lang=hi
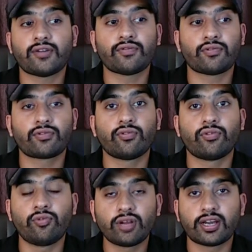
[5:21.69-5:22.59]
था फ़ोन को
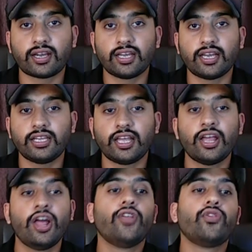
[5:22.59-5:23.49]
रूट करने के लिए